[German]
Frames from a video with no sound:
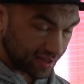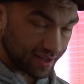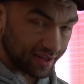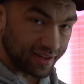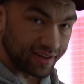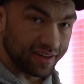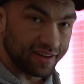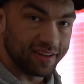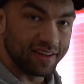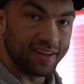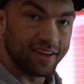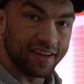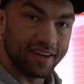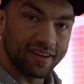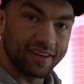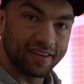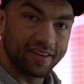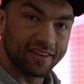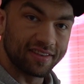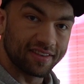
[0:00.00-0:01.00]
in der
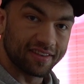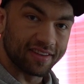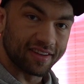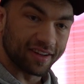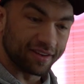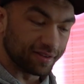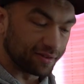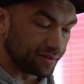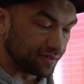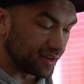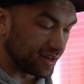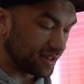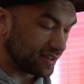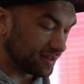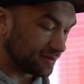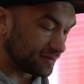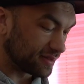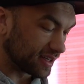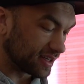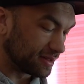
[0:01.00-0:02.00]
Diät ist es dann soweit.
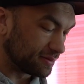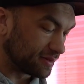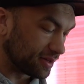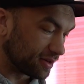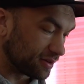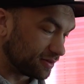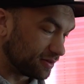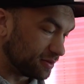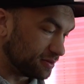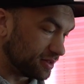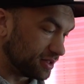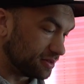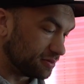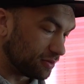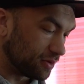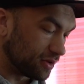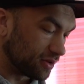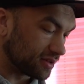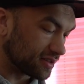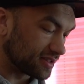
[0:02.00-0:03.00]
Dann gibt es auch für mich
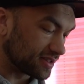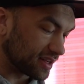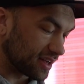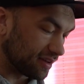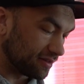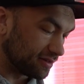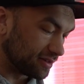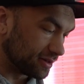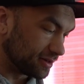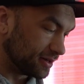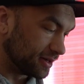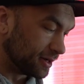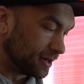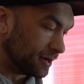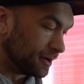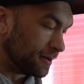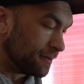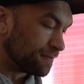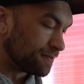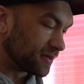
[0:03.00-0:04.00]
morgens Kaffee.
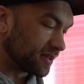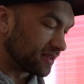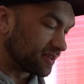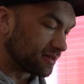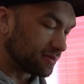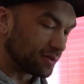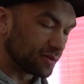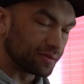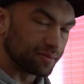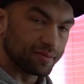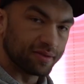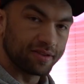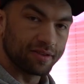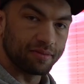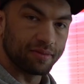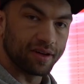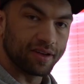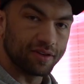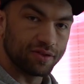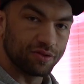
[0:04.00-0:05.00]
Das ist mal so ein
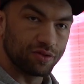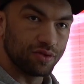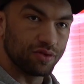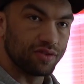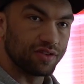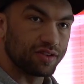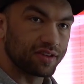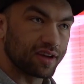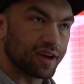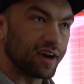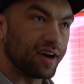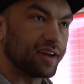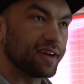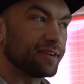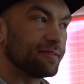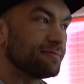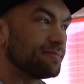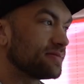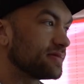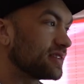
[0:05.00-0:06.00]
bisschen mein
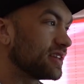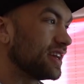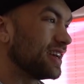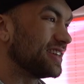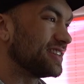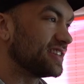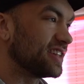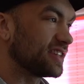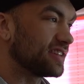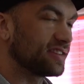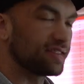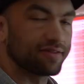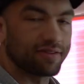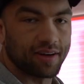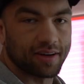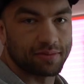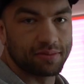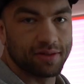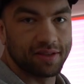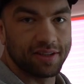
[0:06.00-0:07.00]
Süßigkeiten-Ersatz,
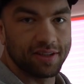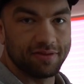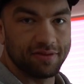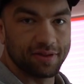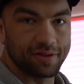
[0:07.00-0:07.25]
frag mich nicht